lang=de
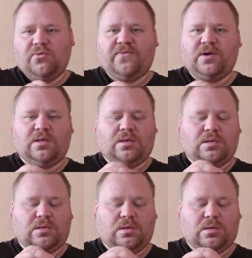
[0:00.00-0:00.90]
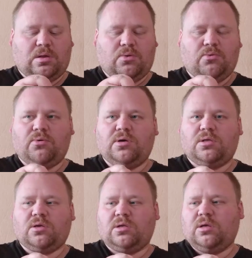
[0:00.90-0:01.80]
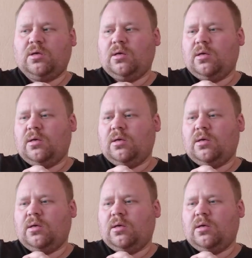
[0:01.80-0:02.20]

cool finde, ist jetzt halt dieses Logo hier drin.